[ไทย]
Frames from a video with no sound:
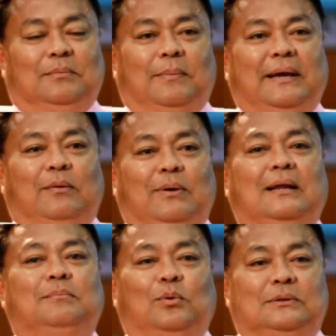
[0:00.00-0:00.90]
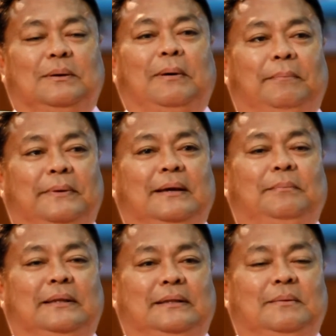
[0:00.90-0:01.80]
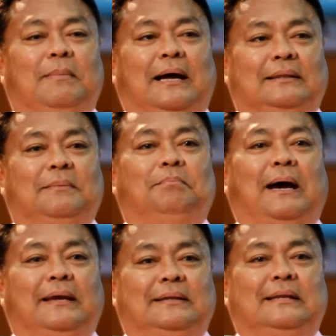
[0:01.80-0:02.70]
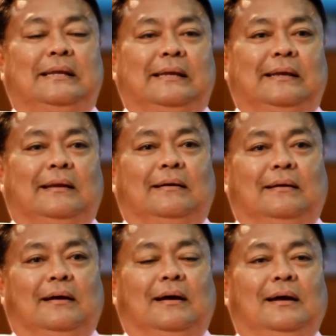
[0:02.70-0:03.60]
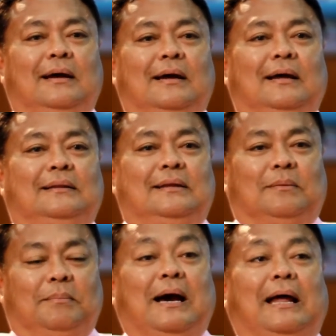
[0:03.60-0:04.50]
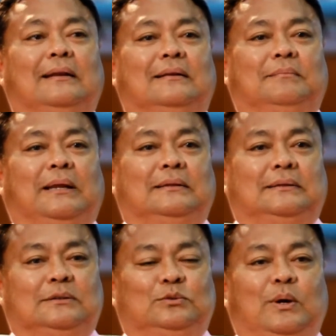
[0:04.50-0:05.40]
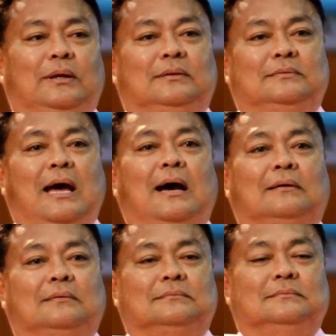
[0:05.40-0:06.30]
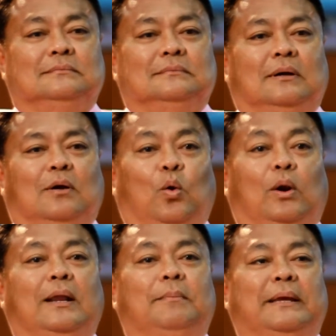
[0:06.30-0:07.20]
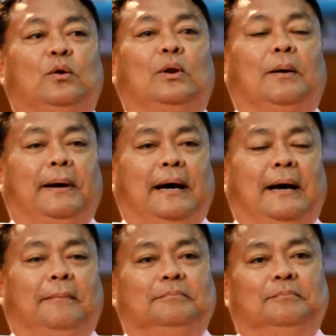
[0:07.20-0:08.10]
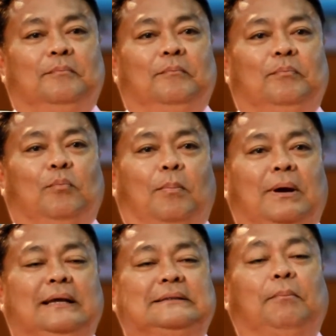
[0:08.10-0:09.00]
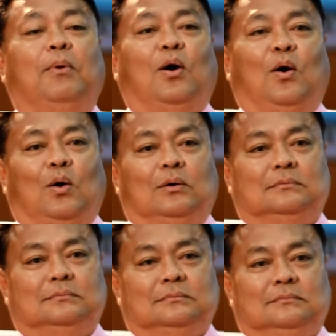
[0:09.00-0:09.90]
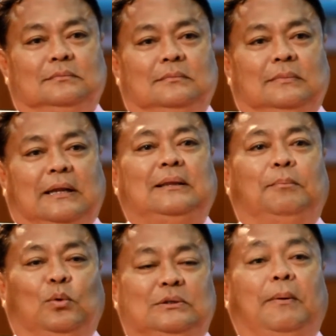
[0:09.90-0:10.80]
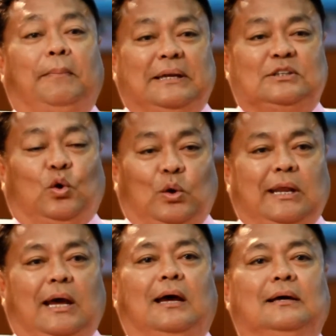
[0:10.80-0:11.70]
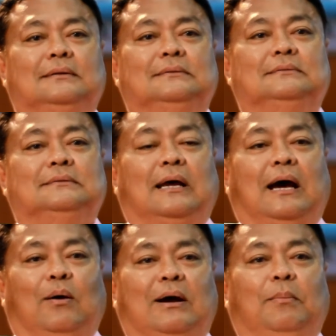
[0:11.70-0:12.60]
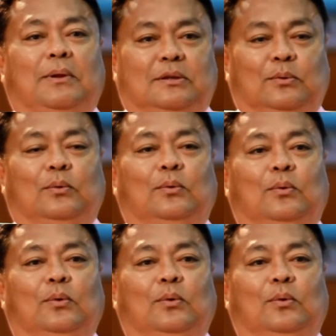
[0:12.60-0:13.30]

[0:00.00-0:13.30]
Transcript: ผมก็เห็นว่ารัฐธรรมนูญฉบับนี้มีที่มาที่ไปที่ดี แล้วก็ที่สำคัญมันจะช่วยสร้างคนให้มีคุณภาพ ผมก็เลยจำลองรัฐธรรมนูญฉบับประชาชนเนี่ยเอาเข้ามาสู่